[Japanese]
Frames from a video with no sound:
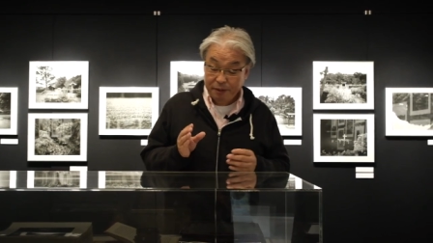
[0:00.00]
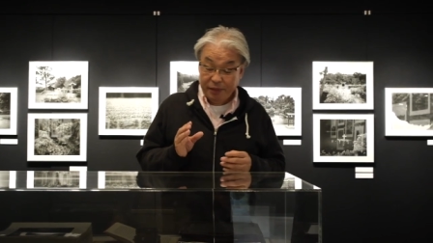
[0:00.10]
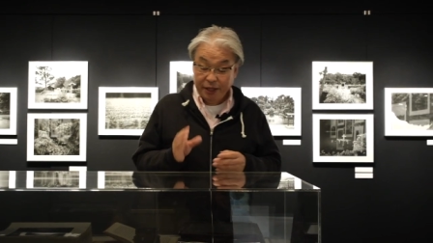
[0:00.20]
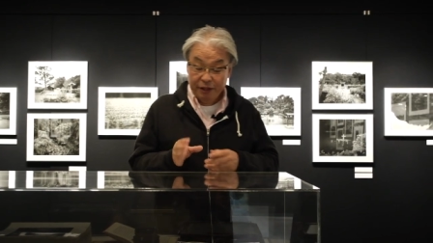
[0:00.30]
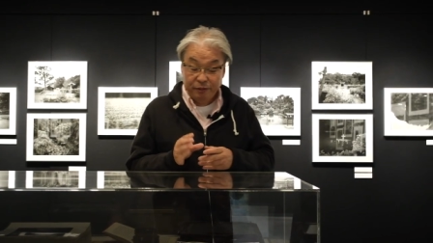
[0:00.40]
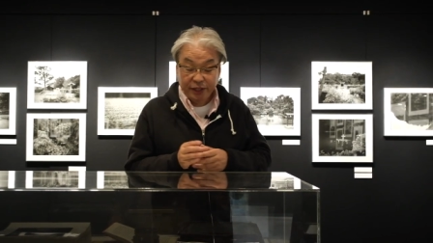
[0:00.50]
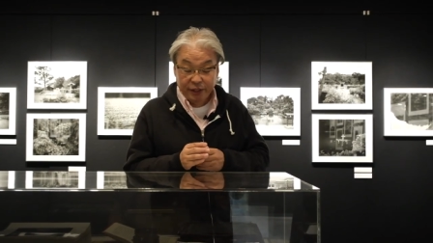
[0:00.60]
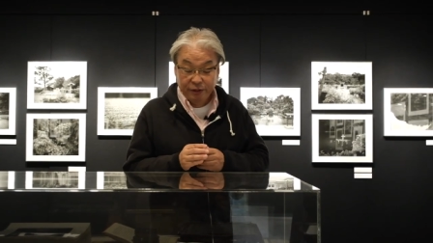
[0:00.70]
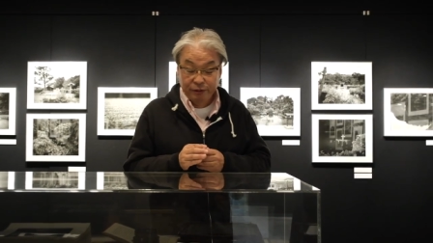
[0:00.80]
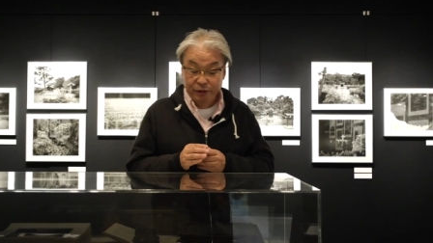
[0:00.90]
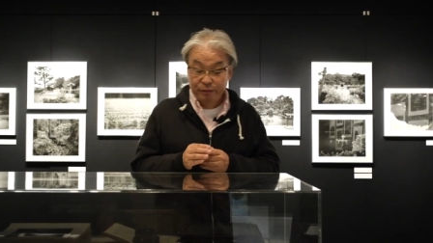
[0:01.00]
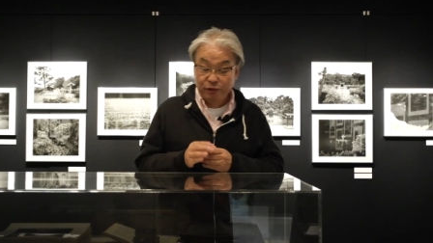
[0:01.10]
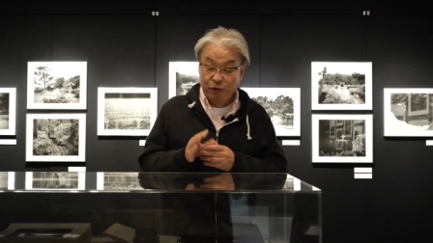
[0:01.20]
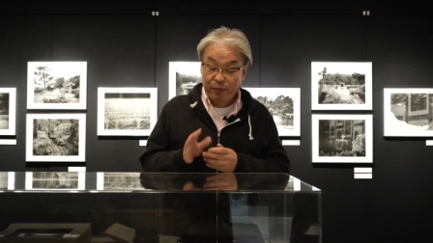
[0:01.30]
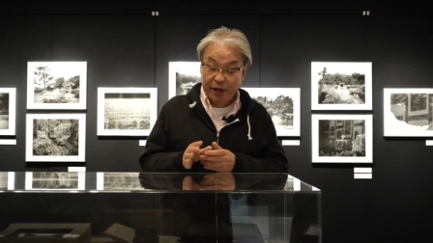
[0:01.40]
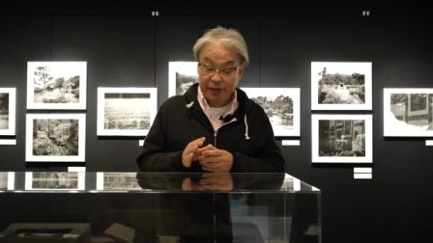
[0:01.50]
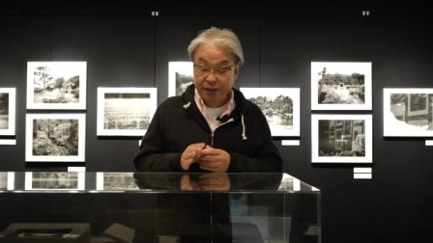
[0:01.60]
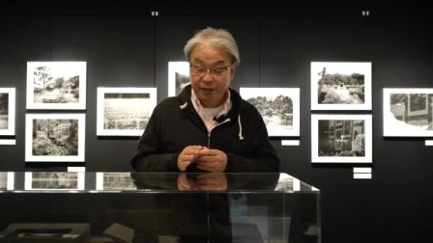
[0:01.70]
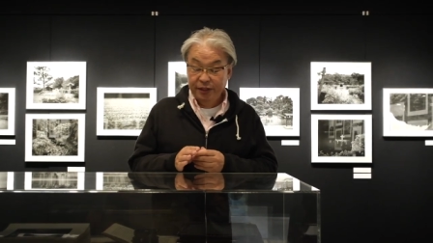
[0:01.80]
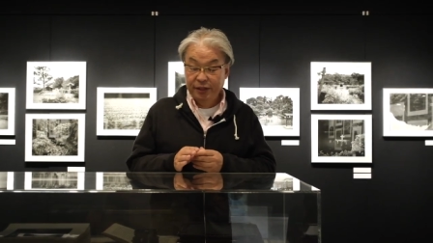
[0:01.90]
まあ、はちばいじゅう のフィルムごま
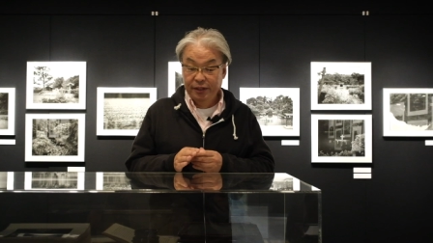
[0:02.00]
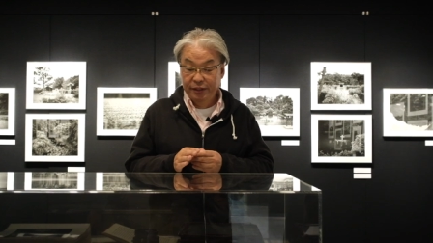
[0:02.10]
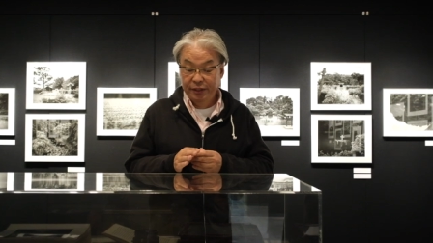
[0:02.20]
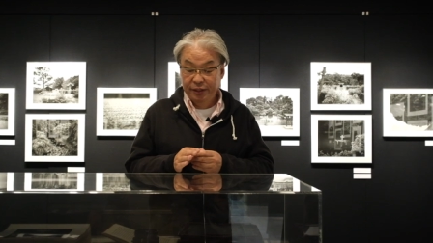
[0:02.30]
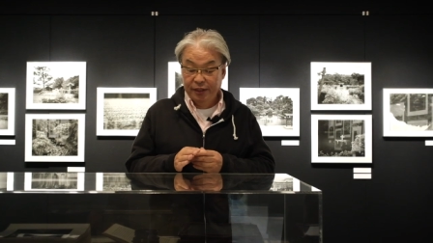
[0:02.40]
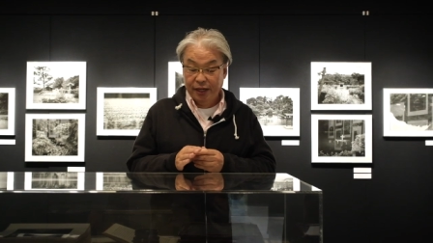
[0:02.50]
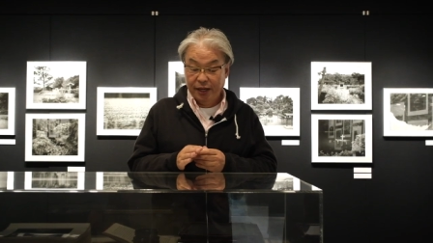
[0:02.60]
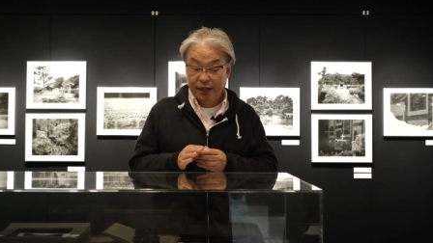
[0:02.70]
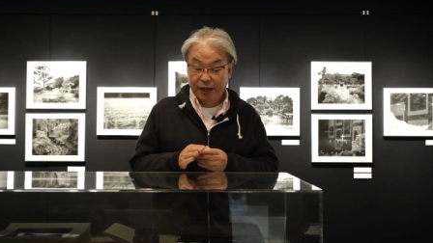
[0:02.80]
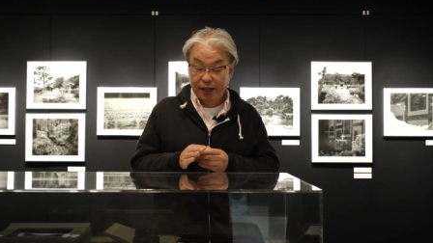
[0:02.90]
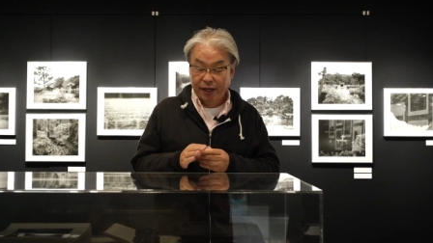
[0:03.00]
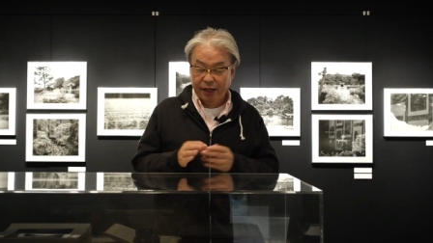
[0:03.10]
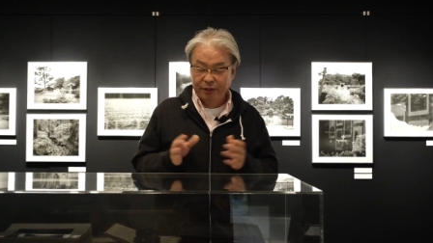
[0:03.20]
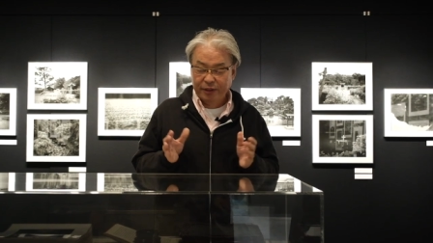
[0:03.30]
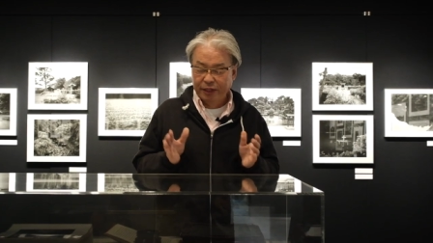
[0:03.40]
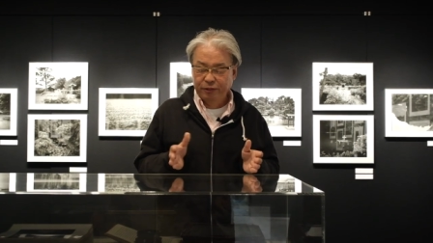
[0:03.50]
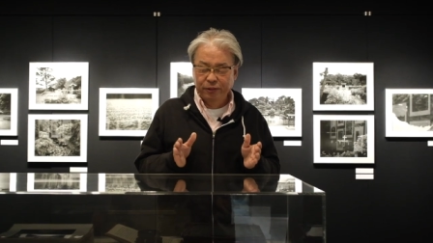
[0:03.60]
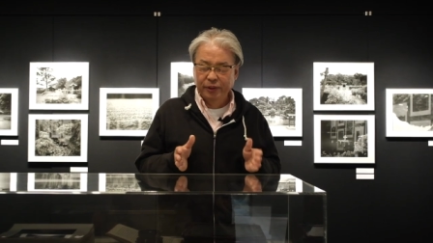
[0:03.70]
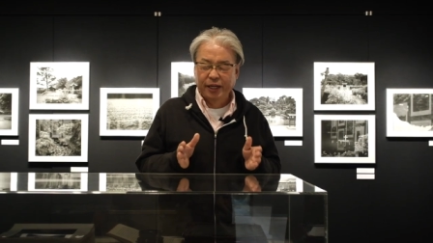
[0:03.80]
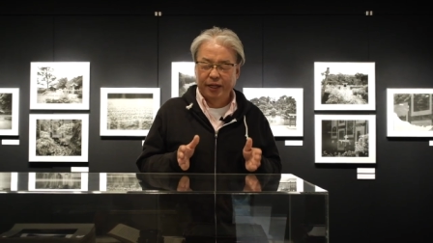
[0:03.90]
いあの
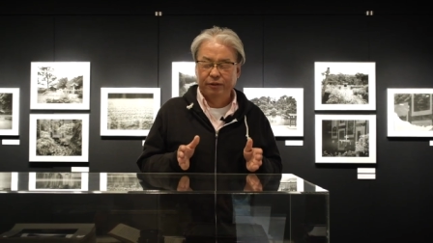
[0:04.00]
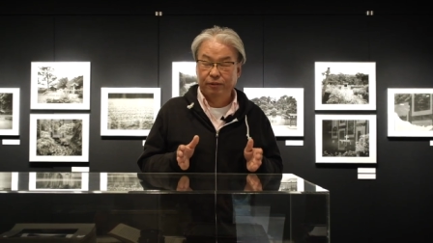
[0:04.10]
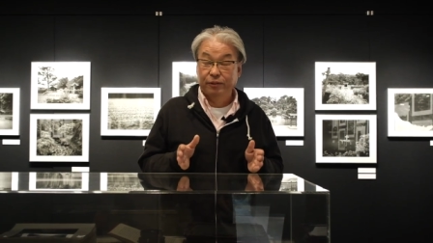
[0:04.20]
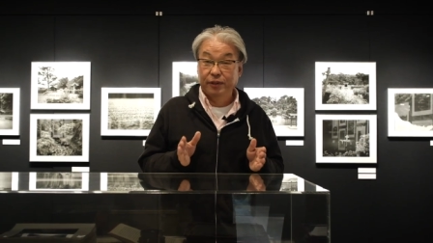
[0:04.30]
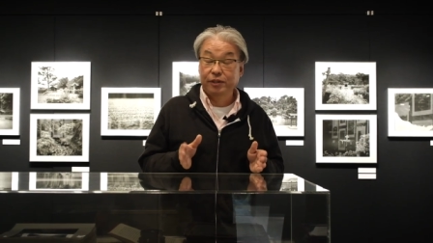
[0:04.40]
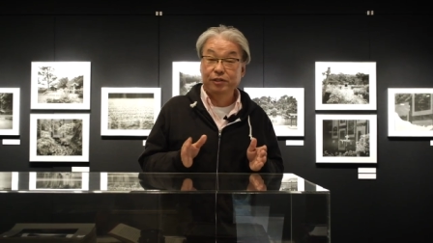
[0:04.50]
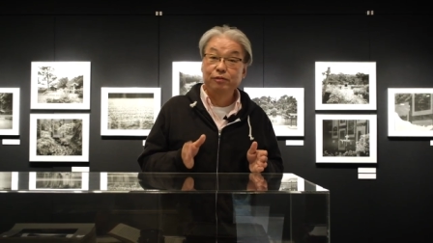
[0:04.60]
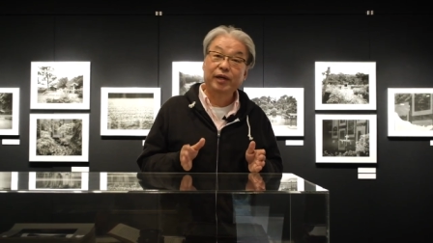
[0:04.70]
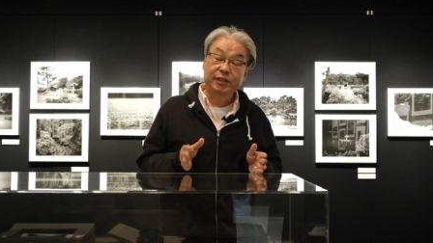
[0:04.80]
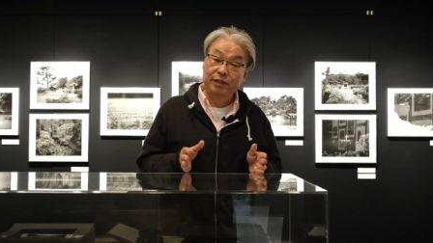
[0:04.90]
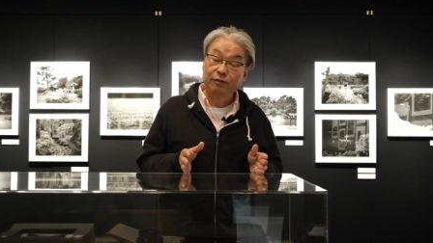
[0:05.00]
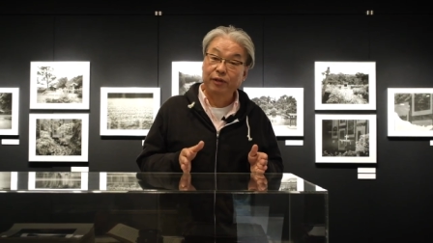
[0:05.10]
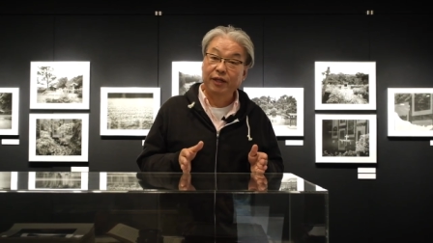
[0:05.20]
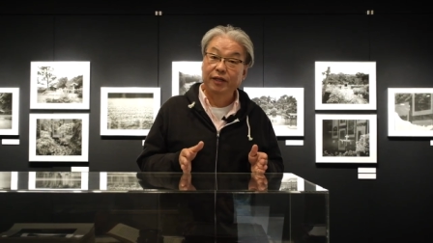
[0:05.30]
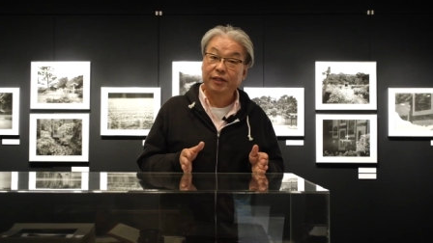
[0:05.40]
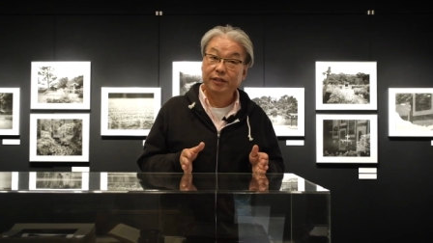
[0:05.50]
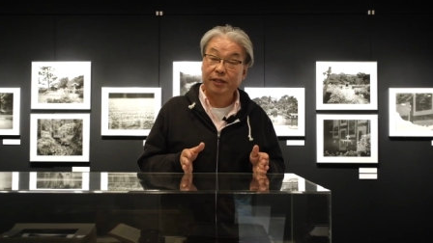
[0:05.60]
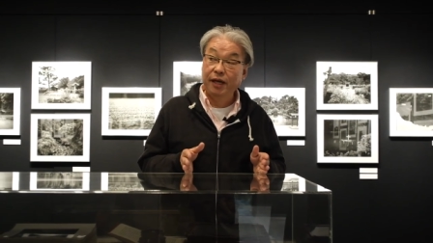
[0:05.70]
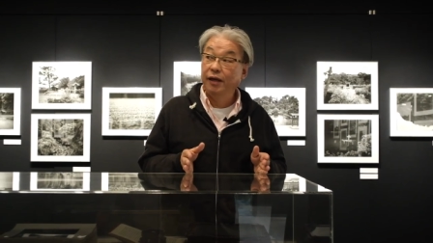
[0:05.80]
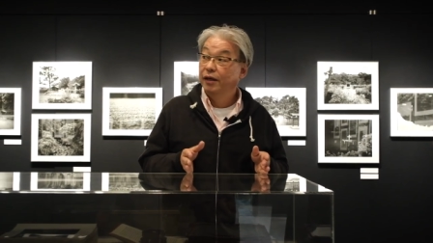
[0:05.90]
カットホルダーがあるとじゅうまいしか撮れないんです
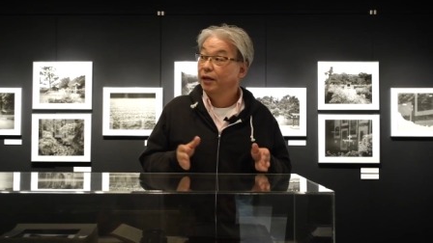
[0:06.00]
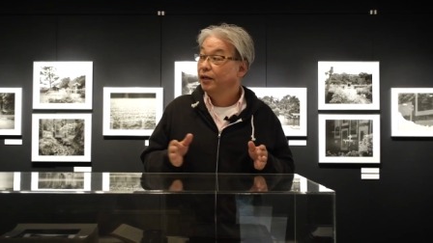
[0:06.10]
ね。